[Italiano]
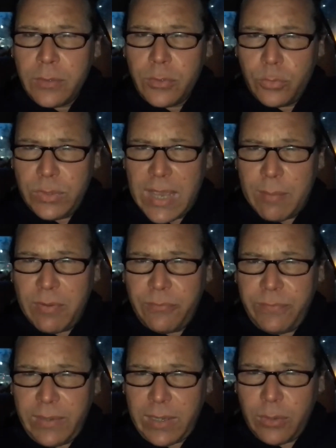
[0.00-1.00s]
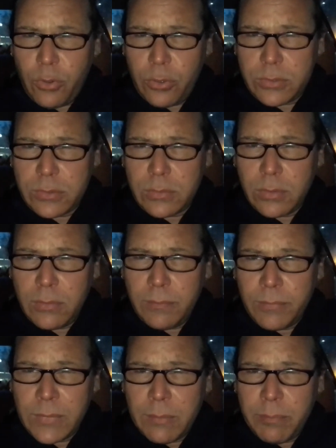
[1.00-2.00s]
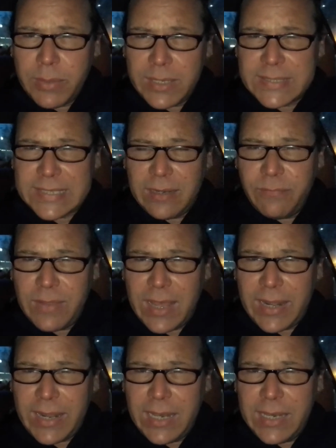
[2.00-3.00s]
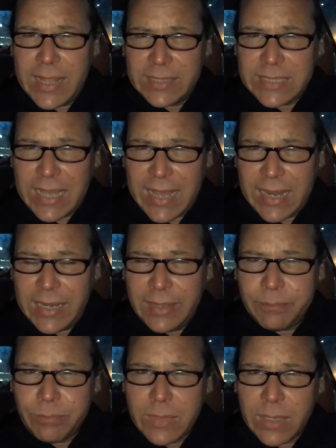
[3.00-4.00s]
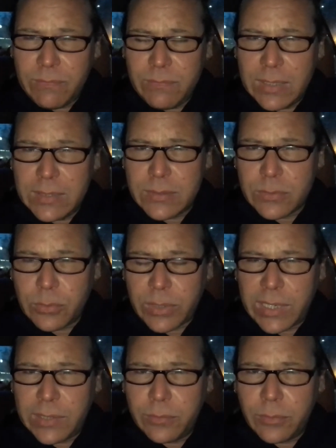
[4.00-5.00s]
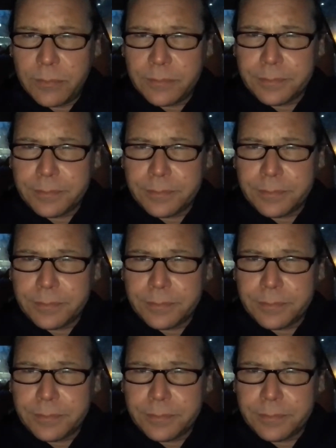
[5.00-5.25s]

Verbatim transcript: chiudiamo a Ferragosto per salvare il Natale e via discorrendo.